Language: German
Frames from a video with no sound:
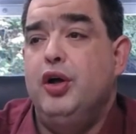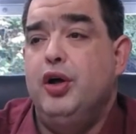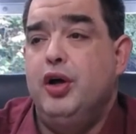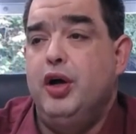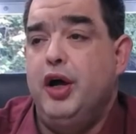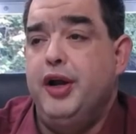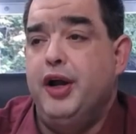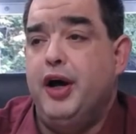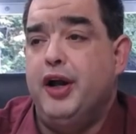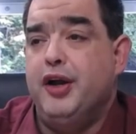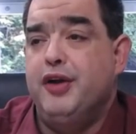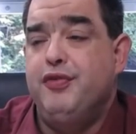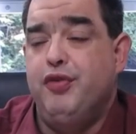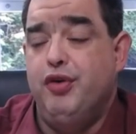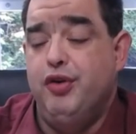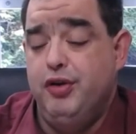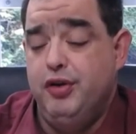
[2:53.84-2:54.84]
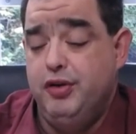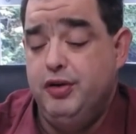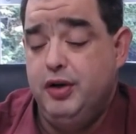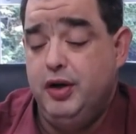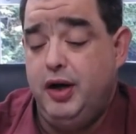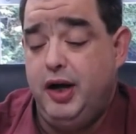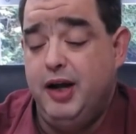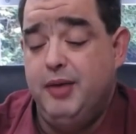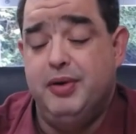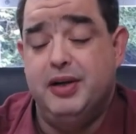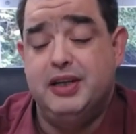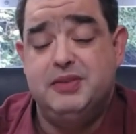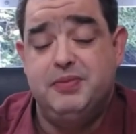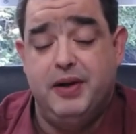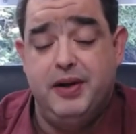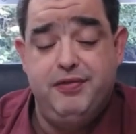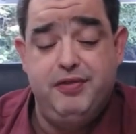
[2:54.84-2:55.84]
eine Handvoll einmal
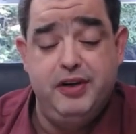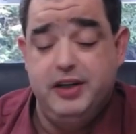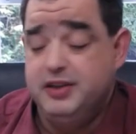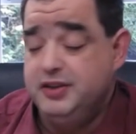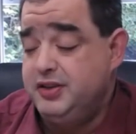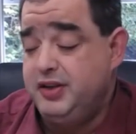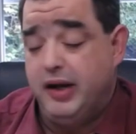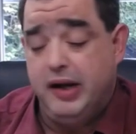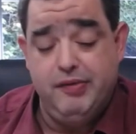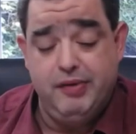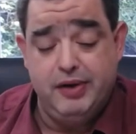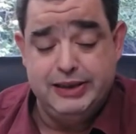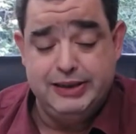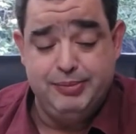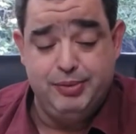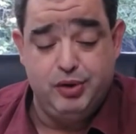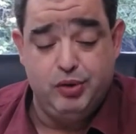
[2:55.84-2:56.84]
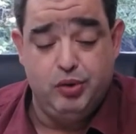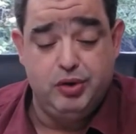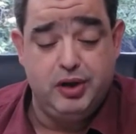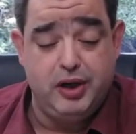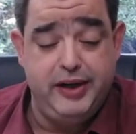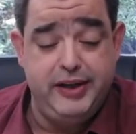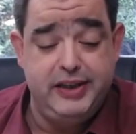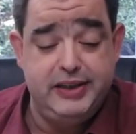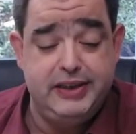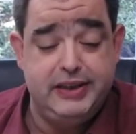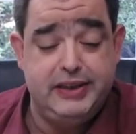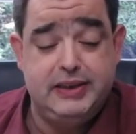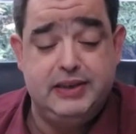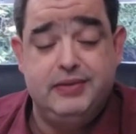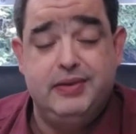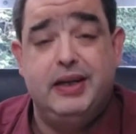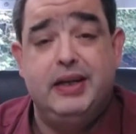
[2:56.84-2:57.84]
zwei Fliesen teilweise bedruckt
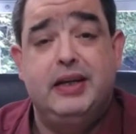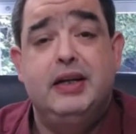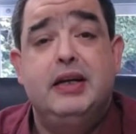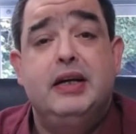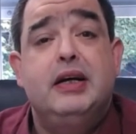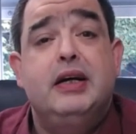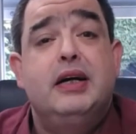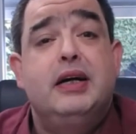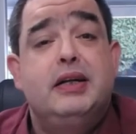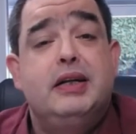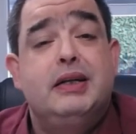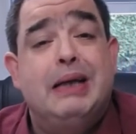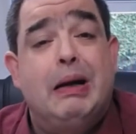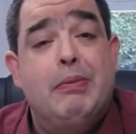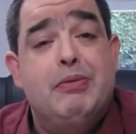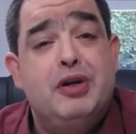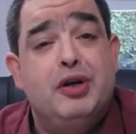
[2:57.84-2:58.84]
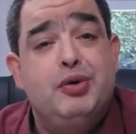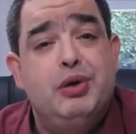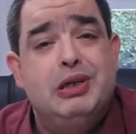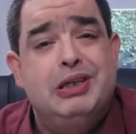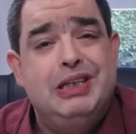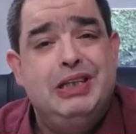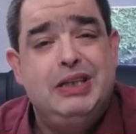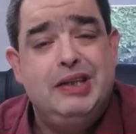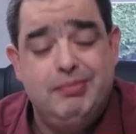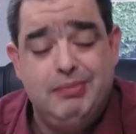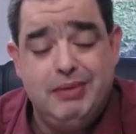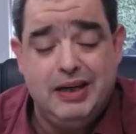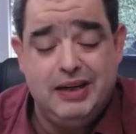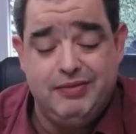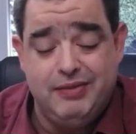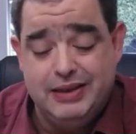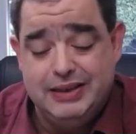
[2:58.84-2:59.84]
reingesetzt werden. Das habe ich natürlich nicht
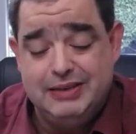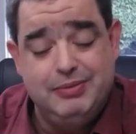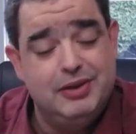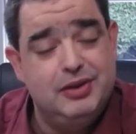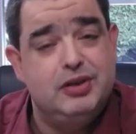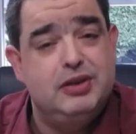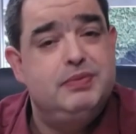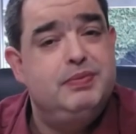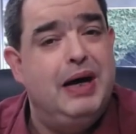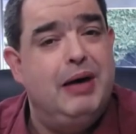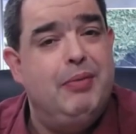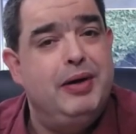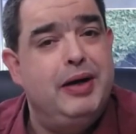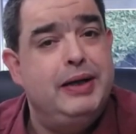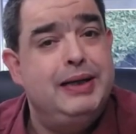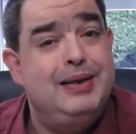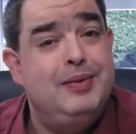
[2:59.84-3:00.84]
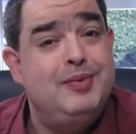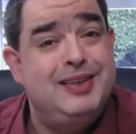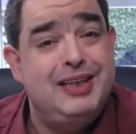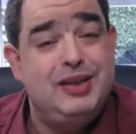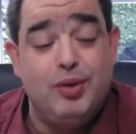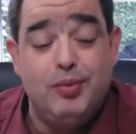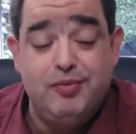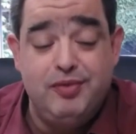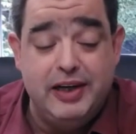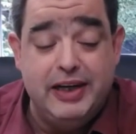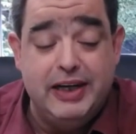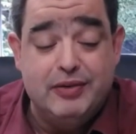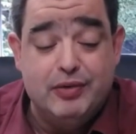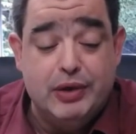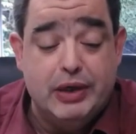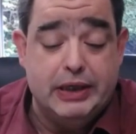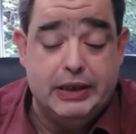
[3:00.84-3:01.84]
gemacht, weil sie mir sonst permanent in dem Set rumfliegen
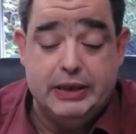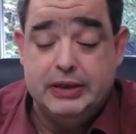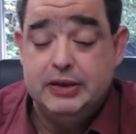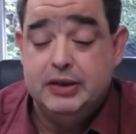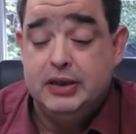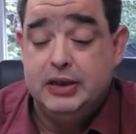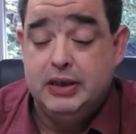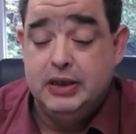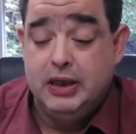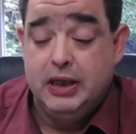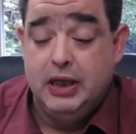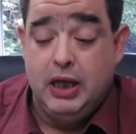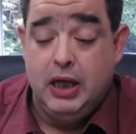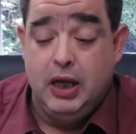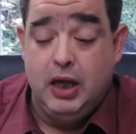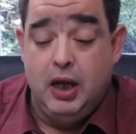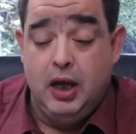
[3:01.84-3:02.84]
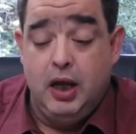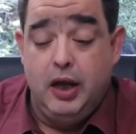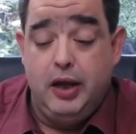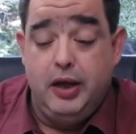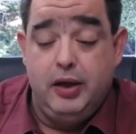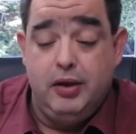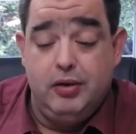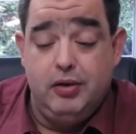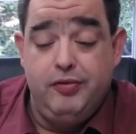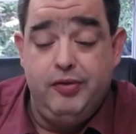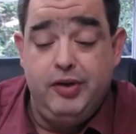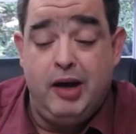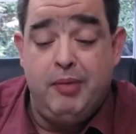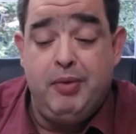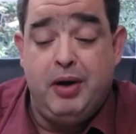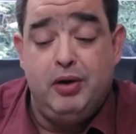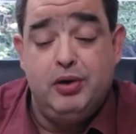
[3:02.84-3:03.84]
würden wir
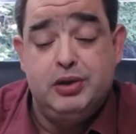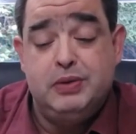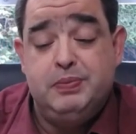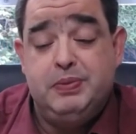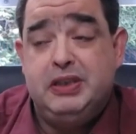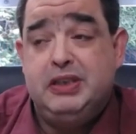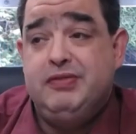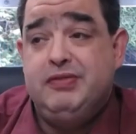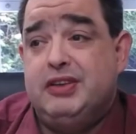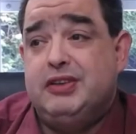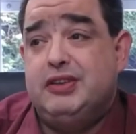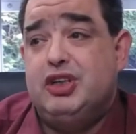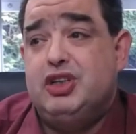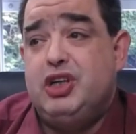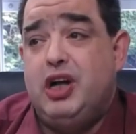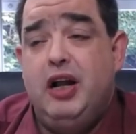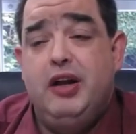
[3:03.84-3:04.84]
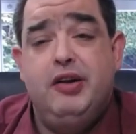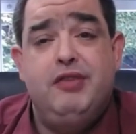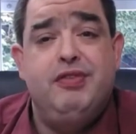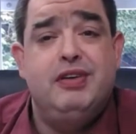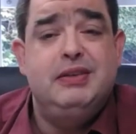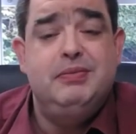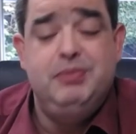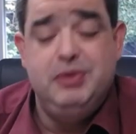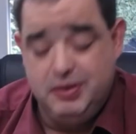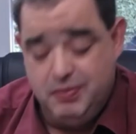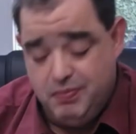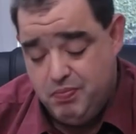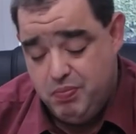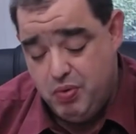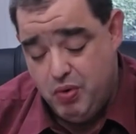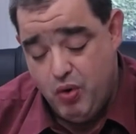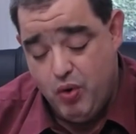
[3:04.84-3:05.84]
haben außen ein bisschen gestaltet, was ein bisschen
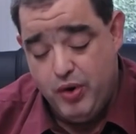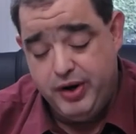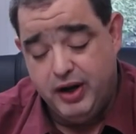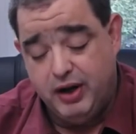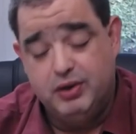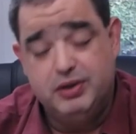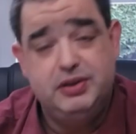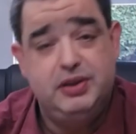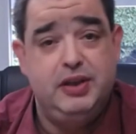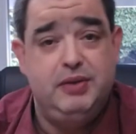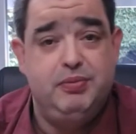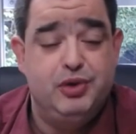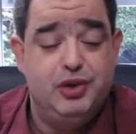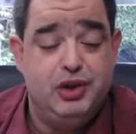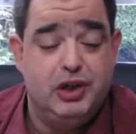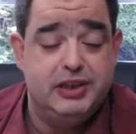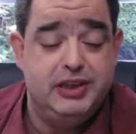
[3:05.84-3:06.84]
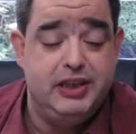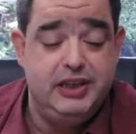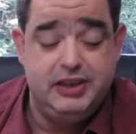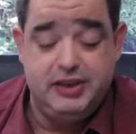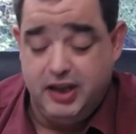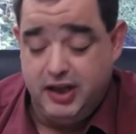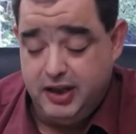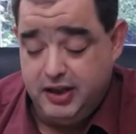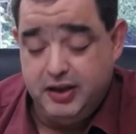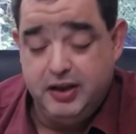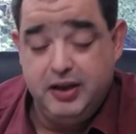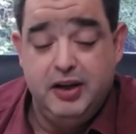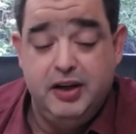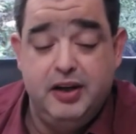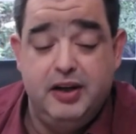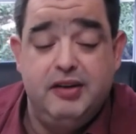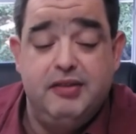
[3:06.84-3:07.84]
blöd aussieht, muss ich ganz ehrlich sagen,
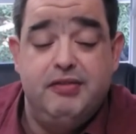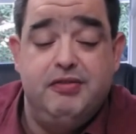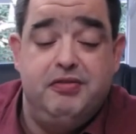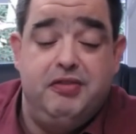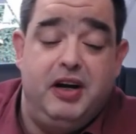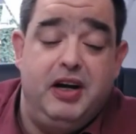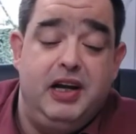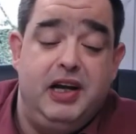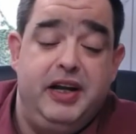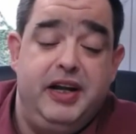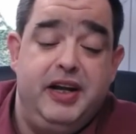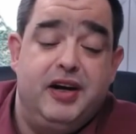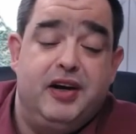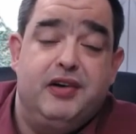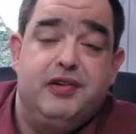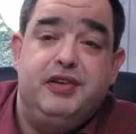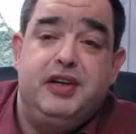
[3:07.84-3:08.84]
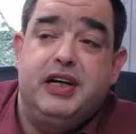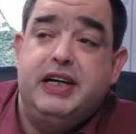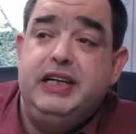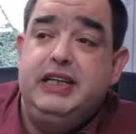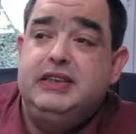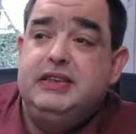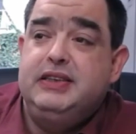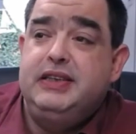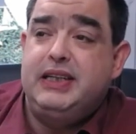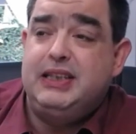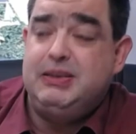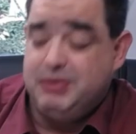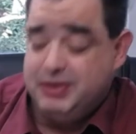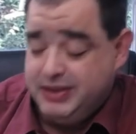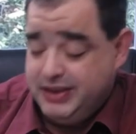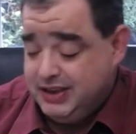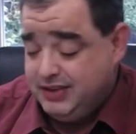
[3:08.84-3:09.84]
weil hier auf der riesen
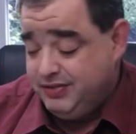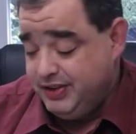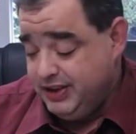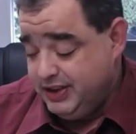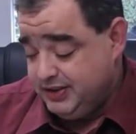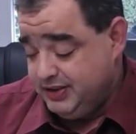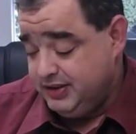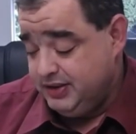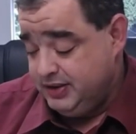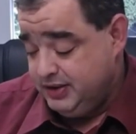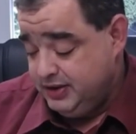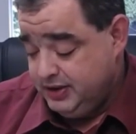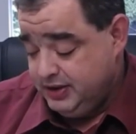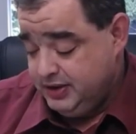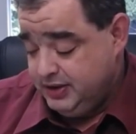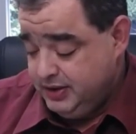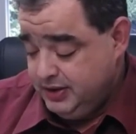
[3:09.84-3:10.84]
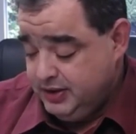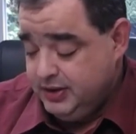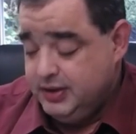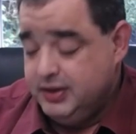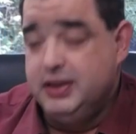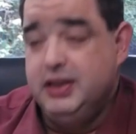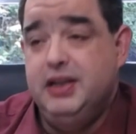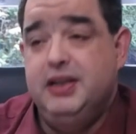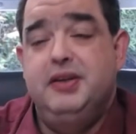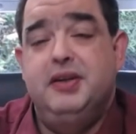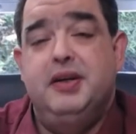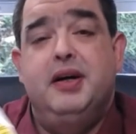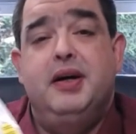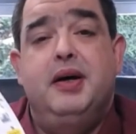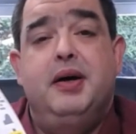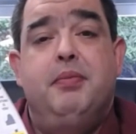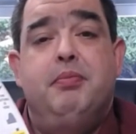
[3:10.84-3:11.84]
6x6 Fliese
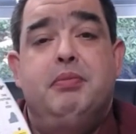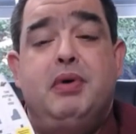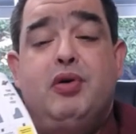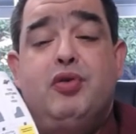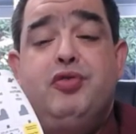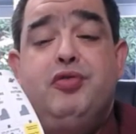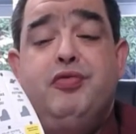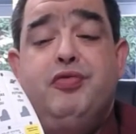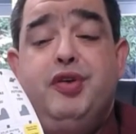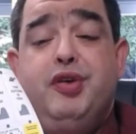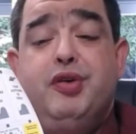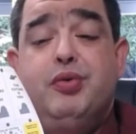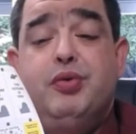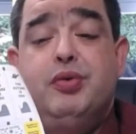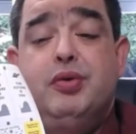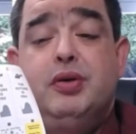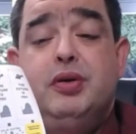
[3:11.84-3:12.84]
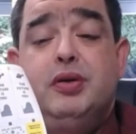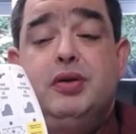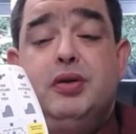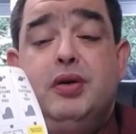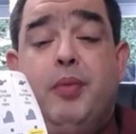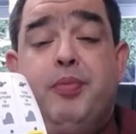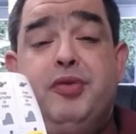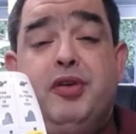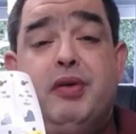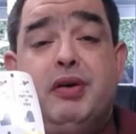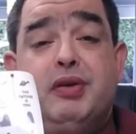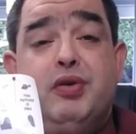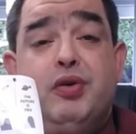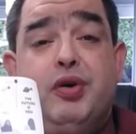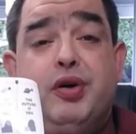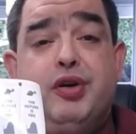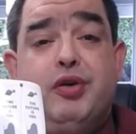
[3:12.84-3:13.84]
dieser Mountain View
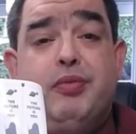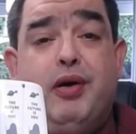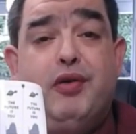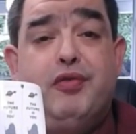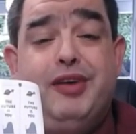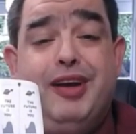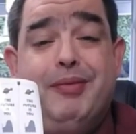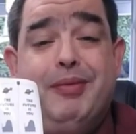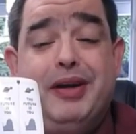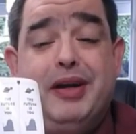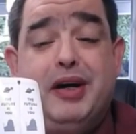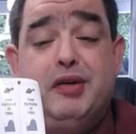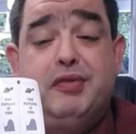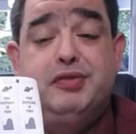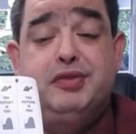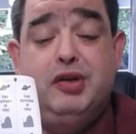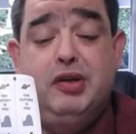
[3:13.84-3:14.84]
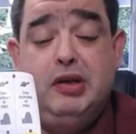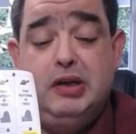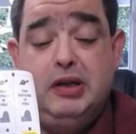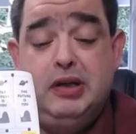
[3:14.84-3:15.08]
Observatorium Aufkleber drauf soll.